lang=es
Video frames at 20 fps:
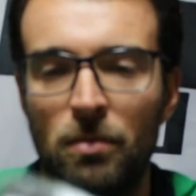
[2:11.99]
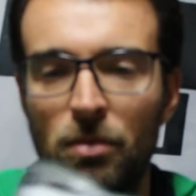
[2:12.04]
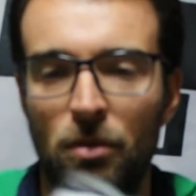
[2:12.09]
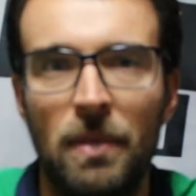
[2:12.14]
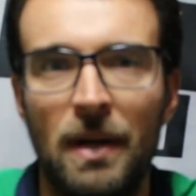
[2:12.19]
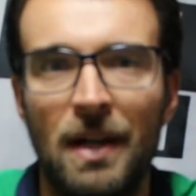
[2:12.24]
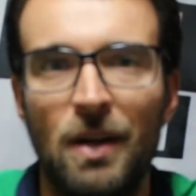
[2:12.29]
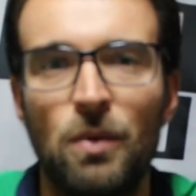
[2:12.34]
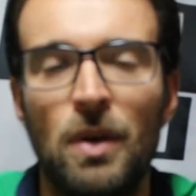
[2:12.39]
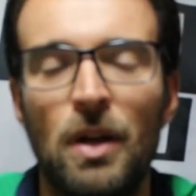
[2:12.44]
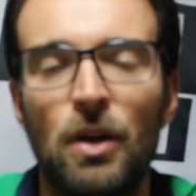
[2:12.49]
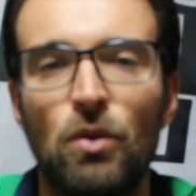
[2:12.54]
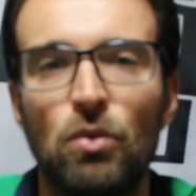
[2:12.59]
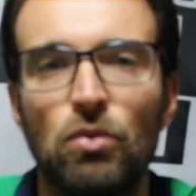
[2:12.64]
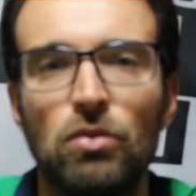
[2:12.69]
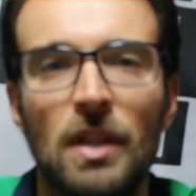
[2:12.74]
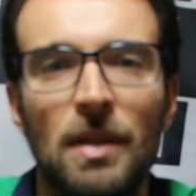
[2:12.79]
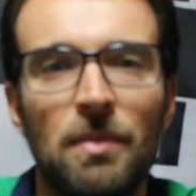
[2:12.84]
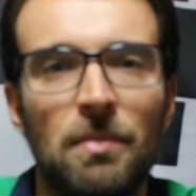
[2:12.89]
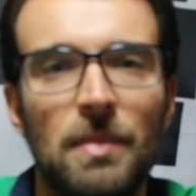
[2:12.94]
Para una
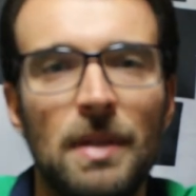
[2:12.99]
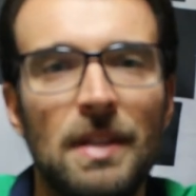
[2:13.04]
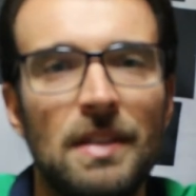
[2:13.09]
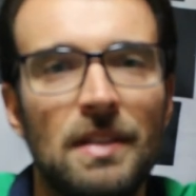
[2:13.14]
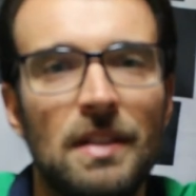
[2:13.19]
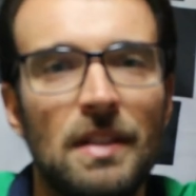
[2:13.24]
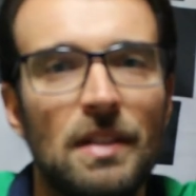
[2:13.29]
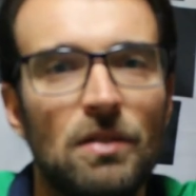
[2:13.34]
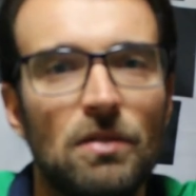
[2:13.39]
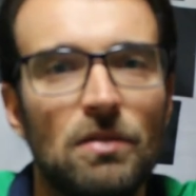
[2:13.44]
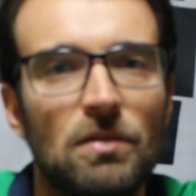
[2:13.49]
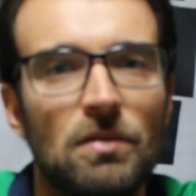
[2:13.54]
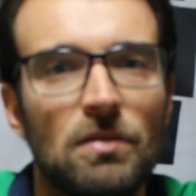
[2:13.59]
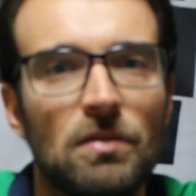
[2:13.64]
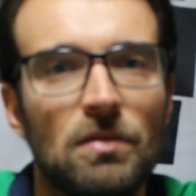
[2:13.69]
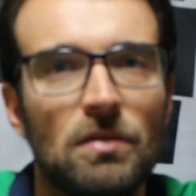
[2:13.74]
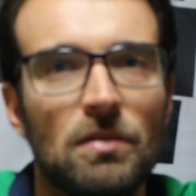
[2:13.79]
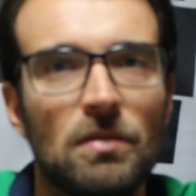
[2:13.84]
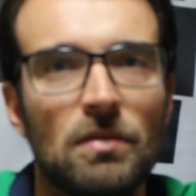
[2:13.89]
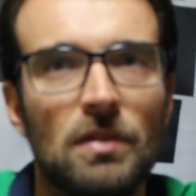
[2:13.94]
ruta en bici
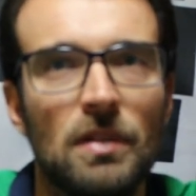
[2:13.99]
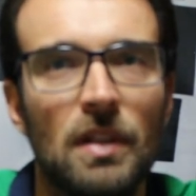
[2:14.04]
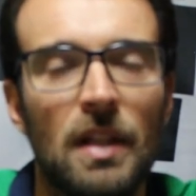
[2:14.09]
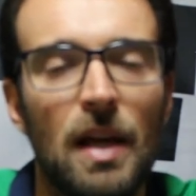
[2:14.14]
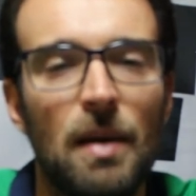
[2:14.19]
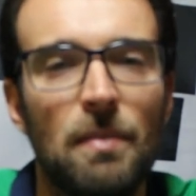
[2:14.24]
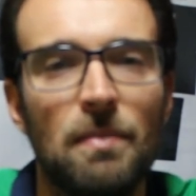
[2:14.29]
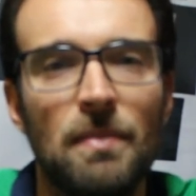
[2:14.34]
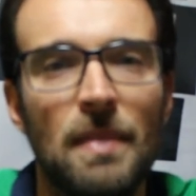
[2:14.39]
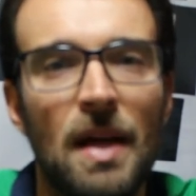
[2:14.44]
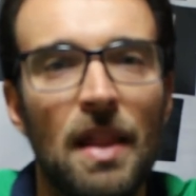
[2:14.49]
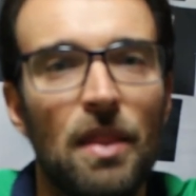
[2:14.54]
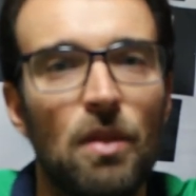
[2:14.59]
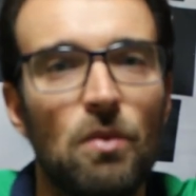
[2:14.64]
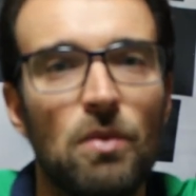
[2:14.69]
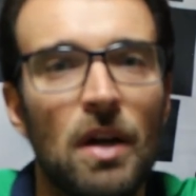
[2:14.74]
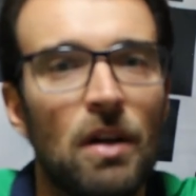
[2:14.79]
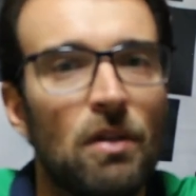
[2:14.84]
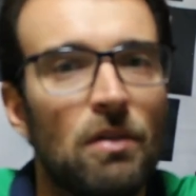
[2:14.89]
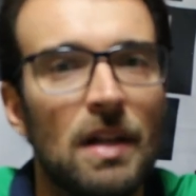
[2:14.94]
de más de
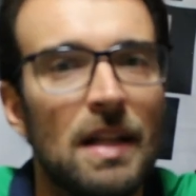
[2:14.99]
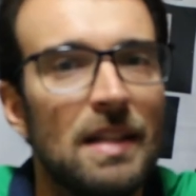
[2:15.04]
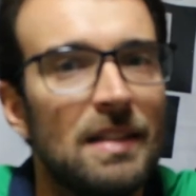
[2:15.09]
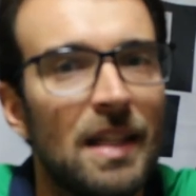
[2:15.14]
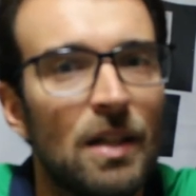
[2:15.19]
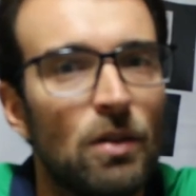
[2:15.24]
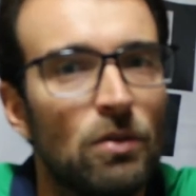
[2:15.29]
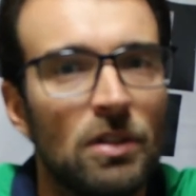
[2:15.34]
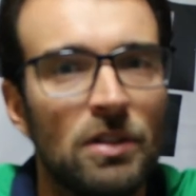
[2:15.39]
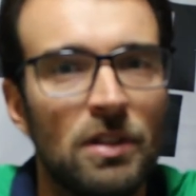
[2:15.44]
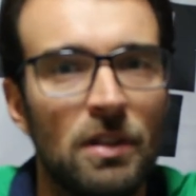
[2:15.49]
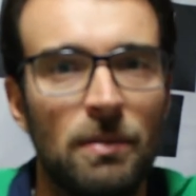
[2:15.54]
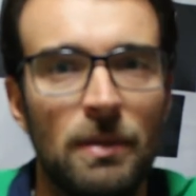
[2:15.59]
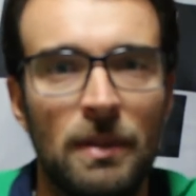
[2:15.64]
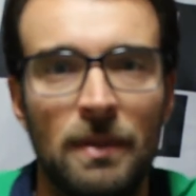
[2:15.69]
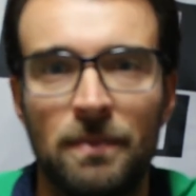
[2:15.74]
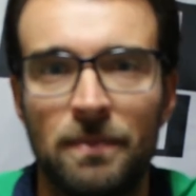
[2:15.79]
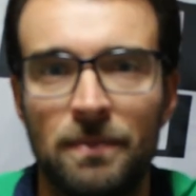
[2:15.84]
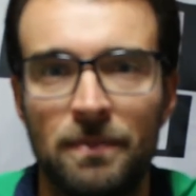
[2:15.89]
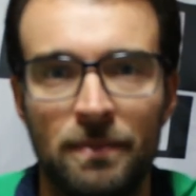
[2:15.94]
una hora ya no te sirve.
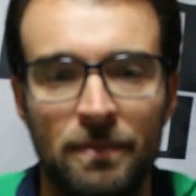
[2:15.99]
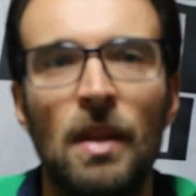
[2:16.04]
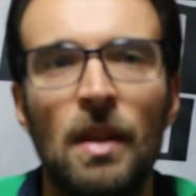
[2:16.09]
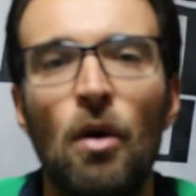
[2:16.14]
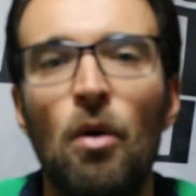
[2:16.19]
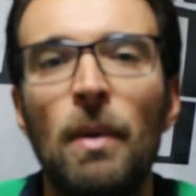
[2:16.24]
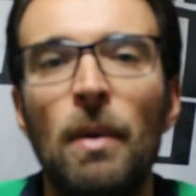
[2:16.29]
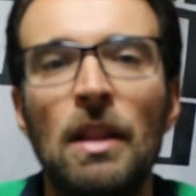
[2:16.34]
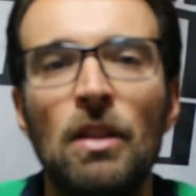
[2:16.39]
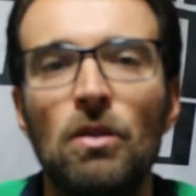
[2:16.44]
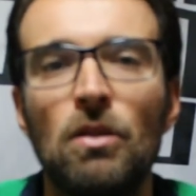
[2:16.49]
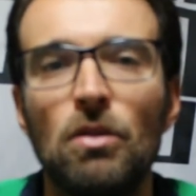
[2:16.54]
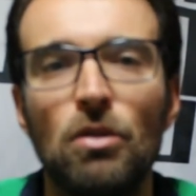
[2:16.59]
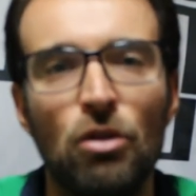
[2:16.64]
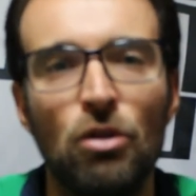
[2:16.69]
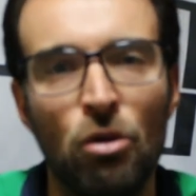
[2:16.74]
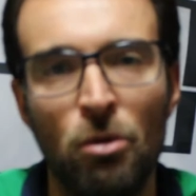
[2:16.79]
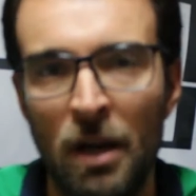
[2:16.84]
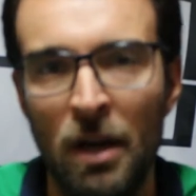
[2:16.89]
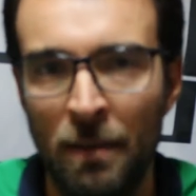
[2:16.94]
De momento
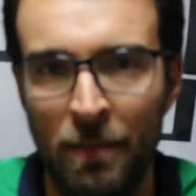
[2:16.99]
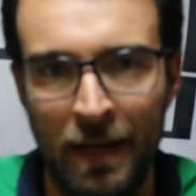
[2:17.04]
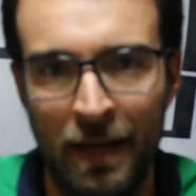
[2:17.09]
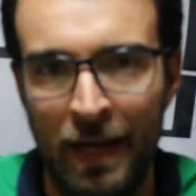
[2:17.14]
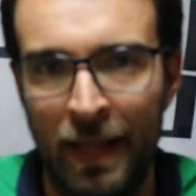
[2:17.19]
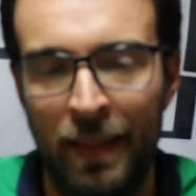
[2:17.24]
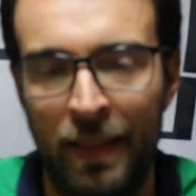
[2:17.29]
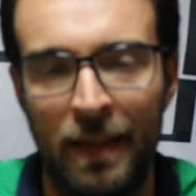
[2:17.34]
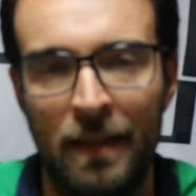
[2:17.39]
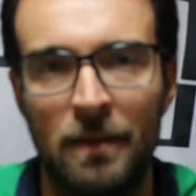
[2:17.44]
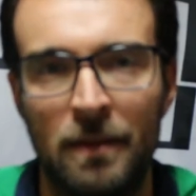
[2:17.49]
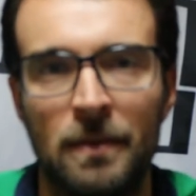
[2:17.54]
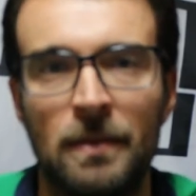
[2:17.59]
no vale para nada.